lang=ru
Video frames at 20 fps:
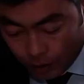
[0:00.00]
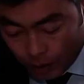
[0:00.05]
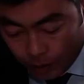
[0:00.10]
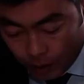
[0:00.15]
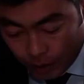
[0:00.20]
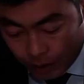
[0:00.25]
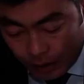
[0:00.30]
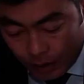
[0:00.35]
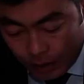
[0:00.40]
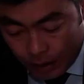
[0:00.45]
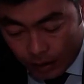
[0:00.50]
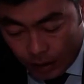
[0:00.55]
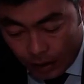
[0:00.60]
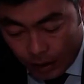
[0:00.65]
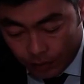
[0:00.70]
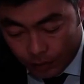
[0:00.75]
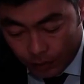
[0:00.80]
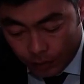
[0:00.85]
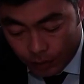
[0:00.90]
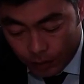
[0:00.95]
мы подали
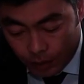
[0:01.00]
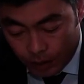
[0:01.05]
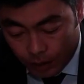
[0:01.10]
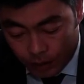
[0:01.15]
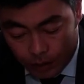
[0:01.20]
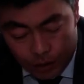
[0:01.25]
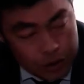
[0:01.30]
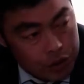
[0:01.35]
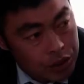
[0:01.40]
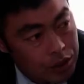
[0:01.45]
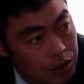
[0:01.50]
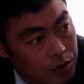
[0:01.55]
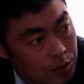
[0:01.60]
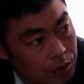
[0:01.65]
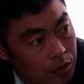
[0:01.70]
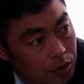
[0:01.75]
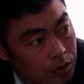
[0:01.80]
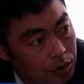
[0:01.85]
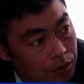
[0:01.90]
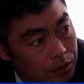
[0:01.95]
заявку на 36
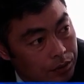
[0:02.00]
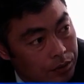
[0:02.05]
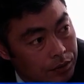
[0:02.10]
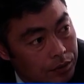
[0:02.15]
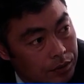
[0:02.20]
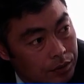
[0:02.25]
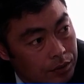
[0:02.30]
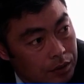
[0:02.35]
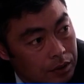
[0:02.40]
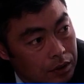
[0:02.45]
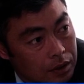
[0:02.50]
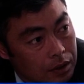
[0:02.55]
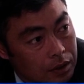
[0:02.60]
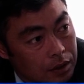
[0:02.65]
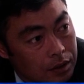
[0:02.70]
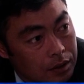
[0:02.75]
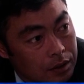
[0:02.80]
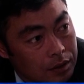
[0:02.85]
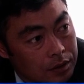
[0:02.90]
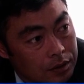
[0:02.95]
миллионов
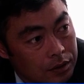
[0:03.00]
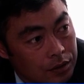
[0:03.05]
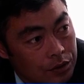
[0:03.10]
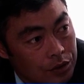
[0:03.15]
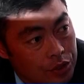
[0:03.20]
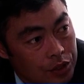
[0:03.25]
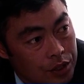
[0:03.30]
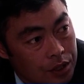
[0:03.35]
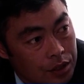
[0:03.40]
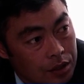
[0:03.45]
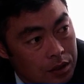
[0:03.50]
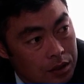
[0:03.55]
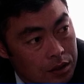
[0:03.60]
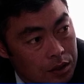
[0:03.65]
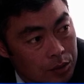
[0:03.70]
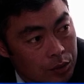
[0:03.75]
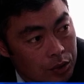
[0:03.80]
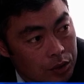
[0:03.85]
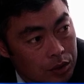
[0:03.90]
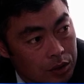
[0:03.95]
на завершение
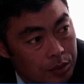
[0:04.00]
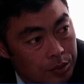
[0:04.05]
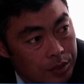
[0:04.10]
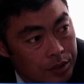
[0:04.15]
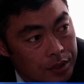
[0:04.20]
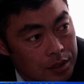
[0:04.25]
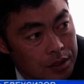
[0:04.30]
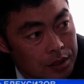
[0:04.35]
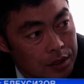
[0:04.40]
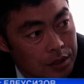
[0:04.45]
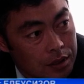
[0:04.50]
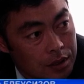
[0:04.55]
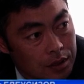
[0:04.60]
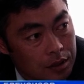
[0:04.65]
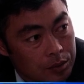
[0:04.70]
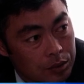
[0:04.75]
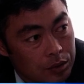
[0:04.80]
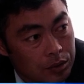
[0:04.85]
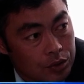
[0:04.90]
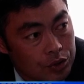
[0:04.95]
разработки ПСД
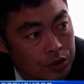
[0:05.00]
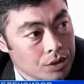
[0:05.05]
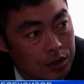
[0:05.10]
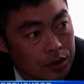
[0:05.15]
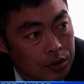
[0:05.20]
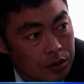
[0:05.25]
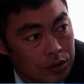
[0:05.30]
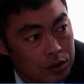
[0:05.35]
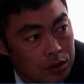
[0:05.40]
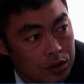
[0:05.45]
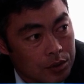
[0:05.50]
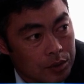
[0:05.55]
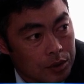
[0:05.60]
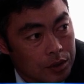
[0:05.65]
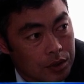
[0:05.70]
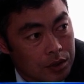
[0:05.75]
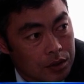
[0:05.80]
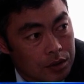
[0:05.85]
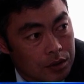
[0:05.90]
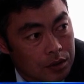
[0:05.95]
и получение
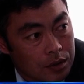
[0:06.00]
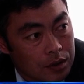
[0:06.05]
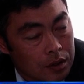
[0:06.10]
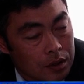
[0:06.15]
госэкспертизы.